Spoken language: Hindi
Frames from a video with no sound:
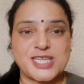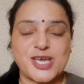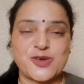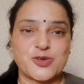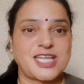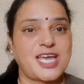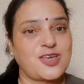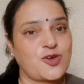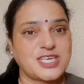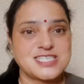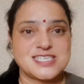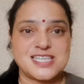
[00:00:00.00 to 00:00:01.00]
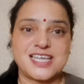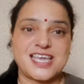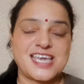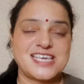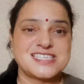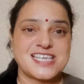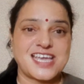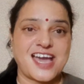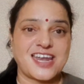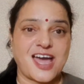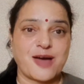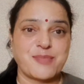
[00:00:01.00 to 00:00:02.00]
ही होते हैं क्योंकि ज़िंदगी इसी का
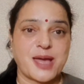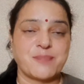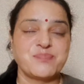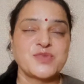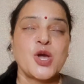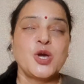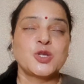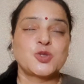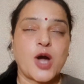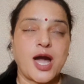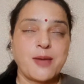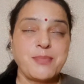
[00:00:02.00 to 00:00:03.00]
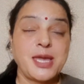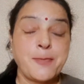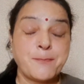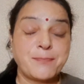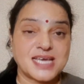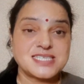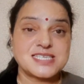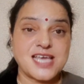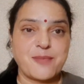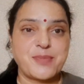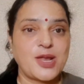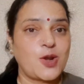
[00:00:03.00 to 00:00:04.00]
नाम है तो हम इम्प्रेस यहाँ
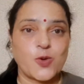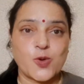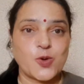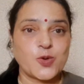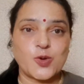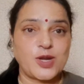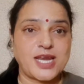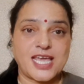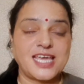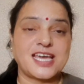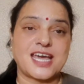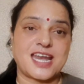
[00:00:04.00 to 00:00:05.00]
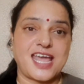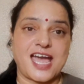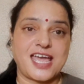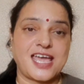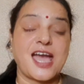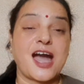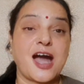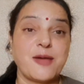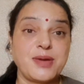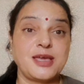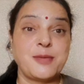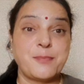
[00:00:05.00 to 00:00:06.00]
पे लोगों को नहीं करने आए हैं हम
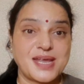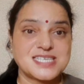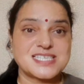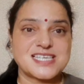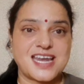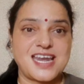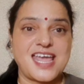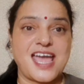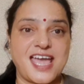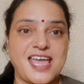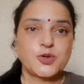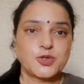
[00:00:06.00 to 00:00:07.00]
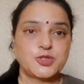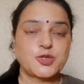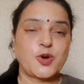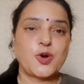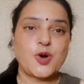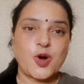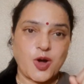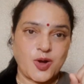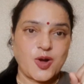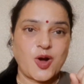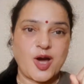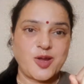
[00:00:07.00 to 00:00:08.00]
इम्प्रेस करने आए हैं खुद को
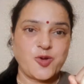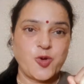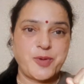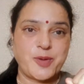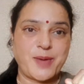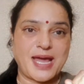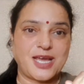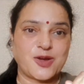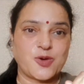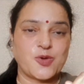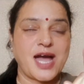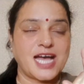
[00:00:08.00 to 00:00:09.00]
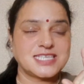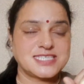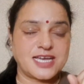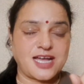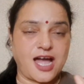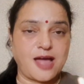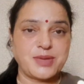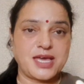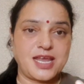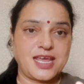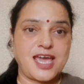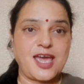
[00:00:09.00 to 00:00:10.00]
और ऊपर वाले को अच्छे काम
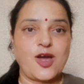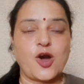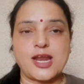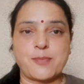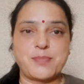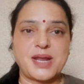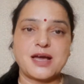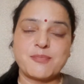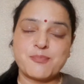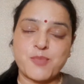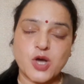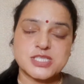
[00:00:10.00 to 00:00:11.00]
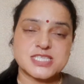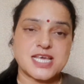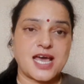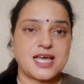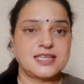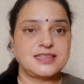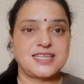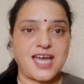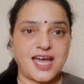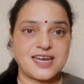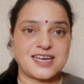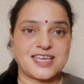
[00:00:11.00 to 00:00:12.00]
करिए और अपना बहुत सारा ध्यान
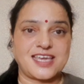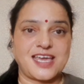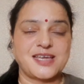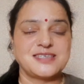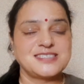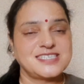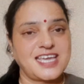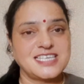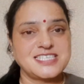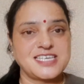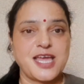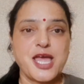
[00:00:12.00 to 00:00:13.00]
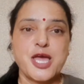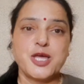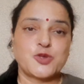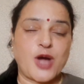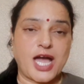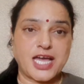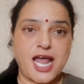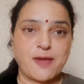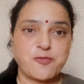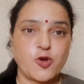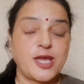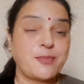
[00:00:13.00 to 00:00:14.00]
रखिए ठीक है जी तो अगर आपको
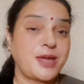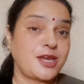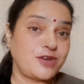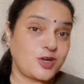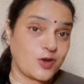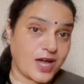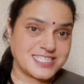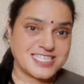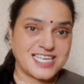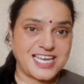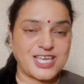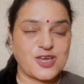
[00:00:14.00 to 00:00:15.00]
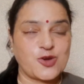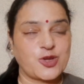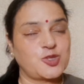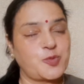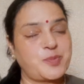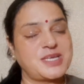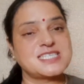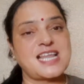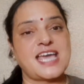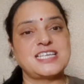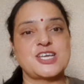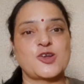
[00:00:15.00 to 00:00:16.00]
ये मेरी वीडियो अच्छी लगी होगी तो प्लीज़ लाइक
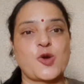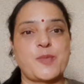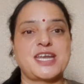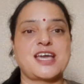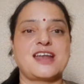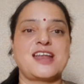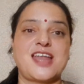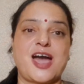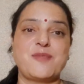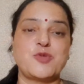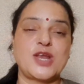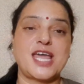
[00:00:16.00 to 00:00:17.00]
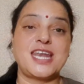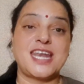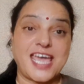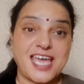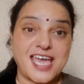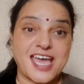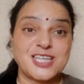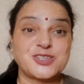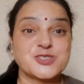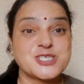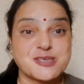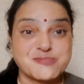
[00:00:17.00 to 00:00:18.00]
शेयर कमेंट करना ना भूलना नए हैं तो
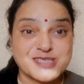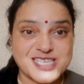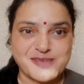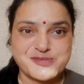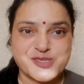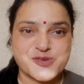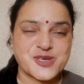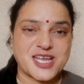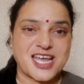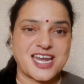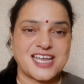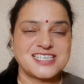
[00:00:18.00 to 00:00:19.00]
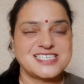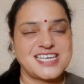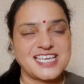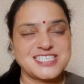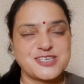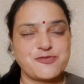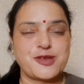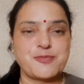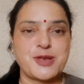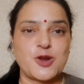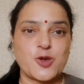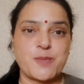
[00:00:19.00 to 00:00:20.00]
सब्सक्राइब ज़रूर करना ठीक है जी फिर
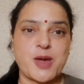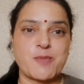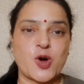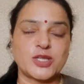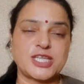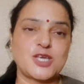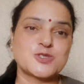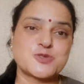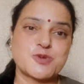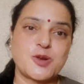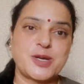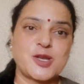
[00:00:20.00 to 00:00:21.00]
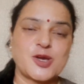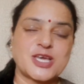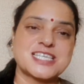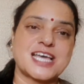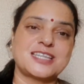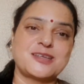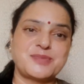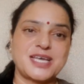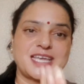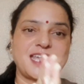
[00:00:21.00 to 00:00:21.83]
मिलूंगी मैं बहुत ही यूज़फुल वीडियो के साथ तब तक के